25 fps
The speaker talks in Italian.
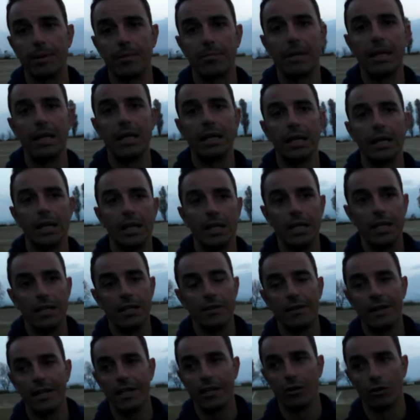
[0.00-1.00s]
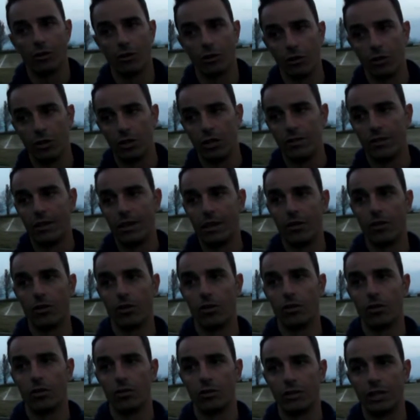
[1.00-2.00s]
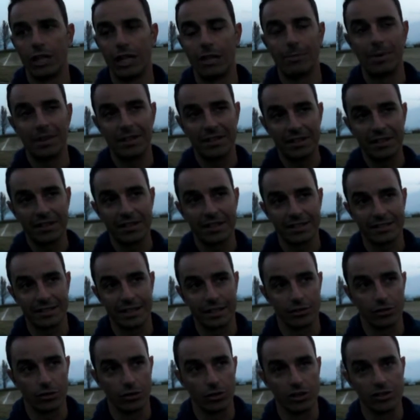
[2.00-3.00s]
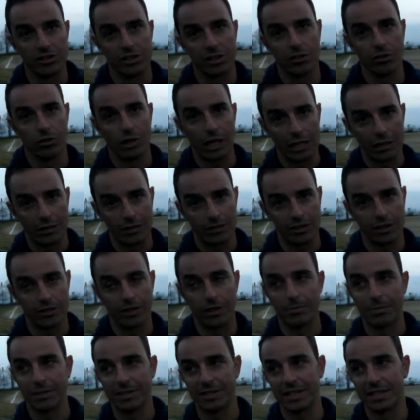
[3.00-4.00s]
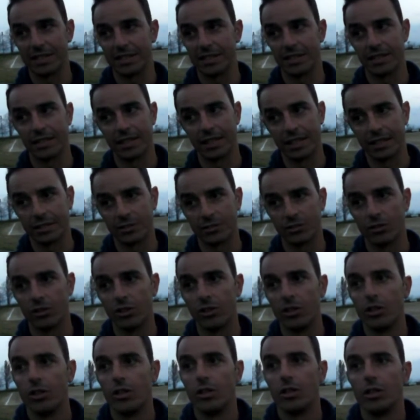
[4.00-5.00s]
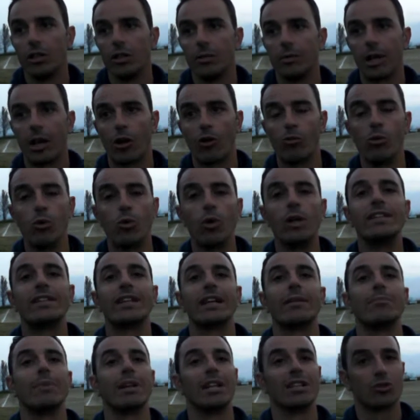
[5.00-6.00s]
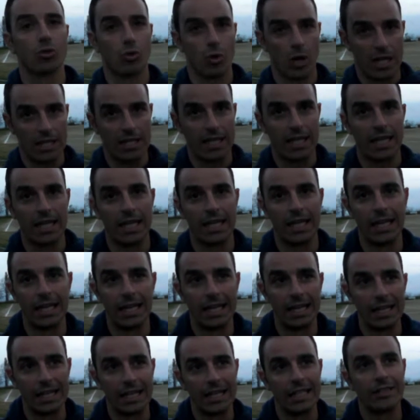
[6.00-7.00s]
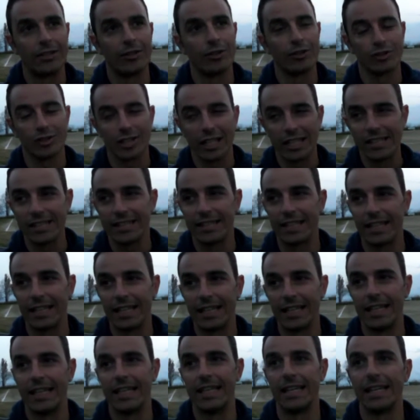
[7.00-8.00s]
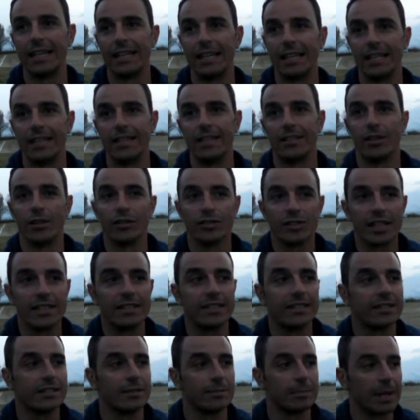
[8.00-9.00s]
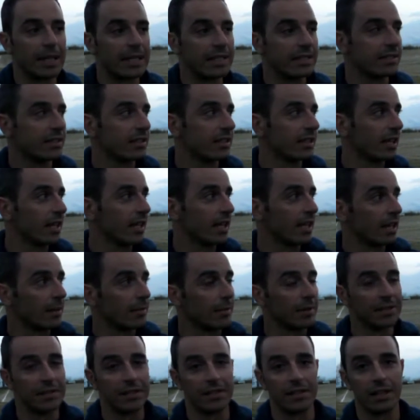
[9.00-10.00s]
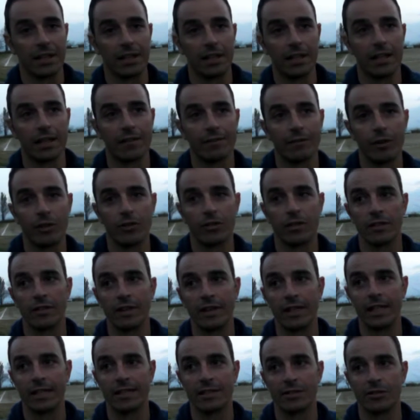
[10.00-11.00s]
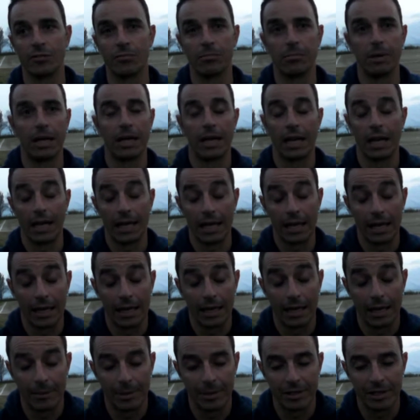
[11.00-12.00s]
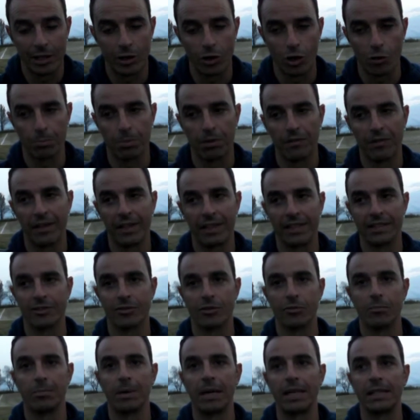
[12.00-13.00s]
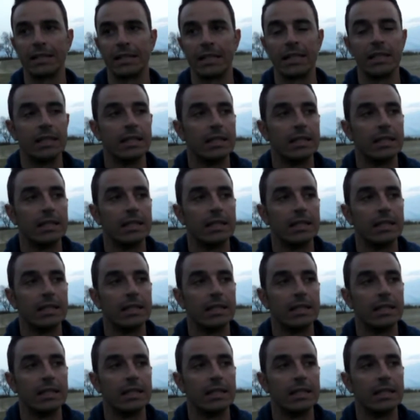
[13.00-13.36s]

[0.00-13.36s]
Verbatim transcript: me il, il, livello, il, livello, della partita è stato, è stato alto, è stato abbastanza intenso perché comunque entrambe le squadre, nonostante, nonostante, si pensi che la partita a volte venga snobbata, la, la, la, partita di Coppa venga snobbata,